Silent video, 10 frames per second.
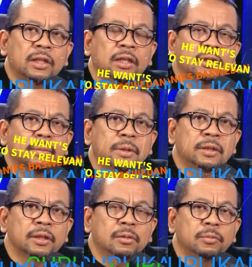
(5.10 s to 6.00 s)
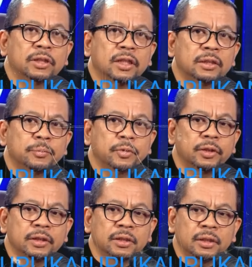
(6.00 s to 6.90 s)
kacamata komunikasi
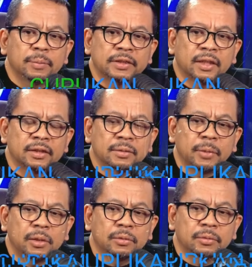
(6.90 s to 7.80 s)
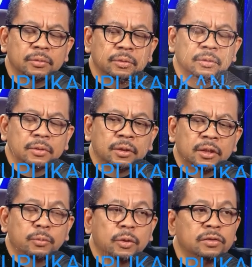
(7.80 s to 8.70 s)
politik nih Mas Anies mau
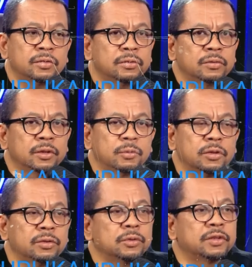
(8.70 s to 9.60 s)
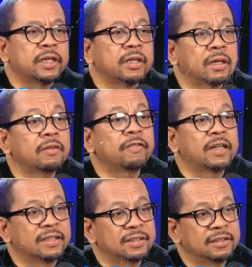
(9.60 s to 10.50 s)
he wants he wants to stay
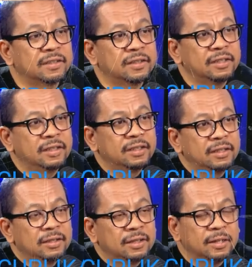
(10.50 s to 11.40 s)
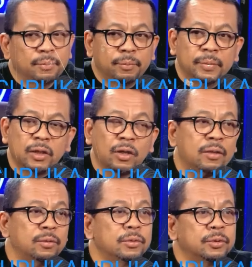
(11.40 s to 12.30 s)
relevant gitu loh. Hmm. Ya,
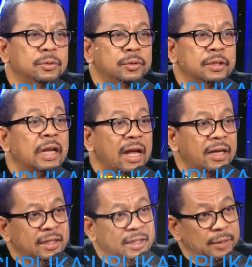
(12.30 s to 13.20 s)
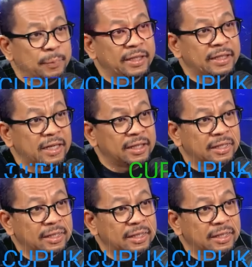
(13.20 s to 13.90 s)
menolak untuk hilang dari peredaran,